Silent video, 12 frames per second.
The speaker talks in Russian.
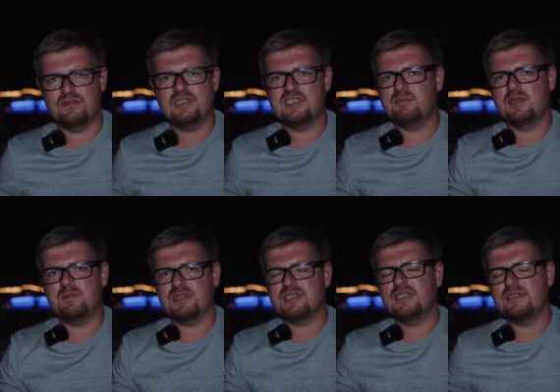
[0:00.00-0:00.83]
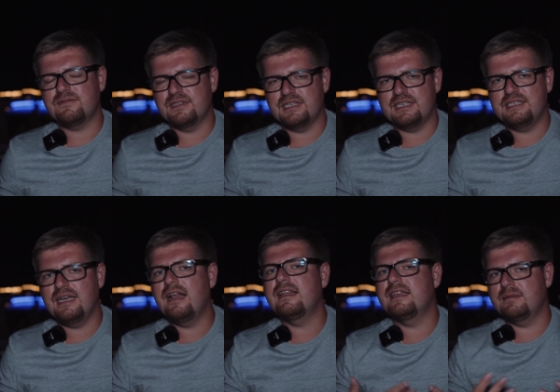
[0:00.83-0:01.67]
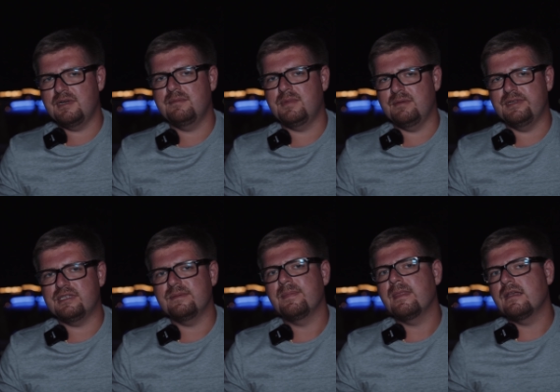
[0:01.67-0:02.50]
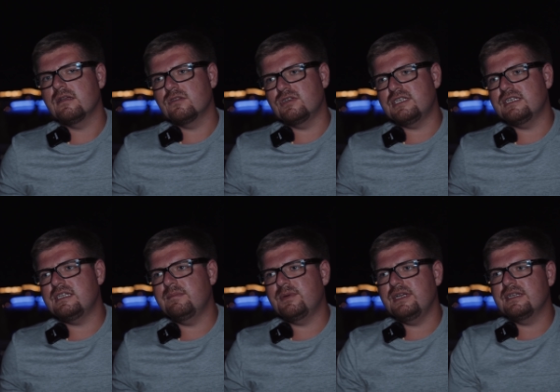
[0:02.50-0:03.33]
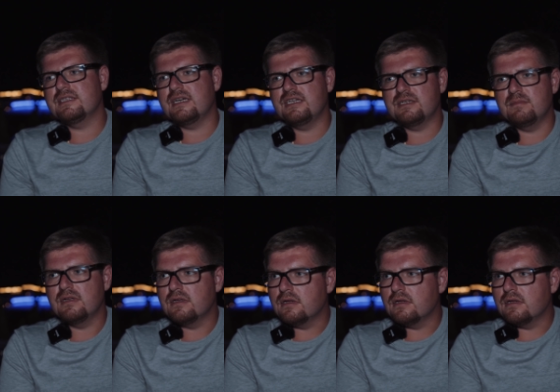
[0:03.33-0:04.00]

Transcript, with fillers: 25% это идеально на моей памяти. То есть если проект, скажем,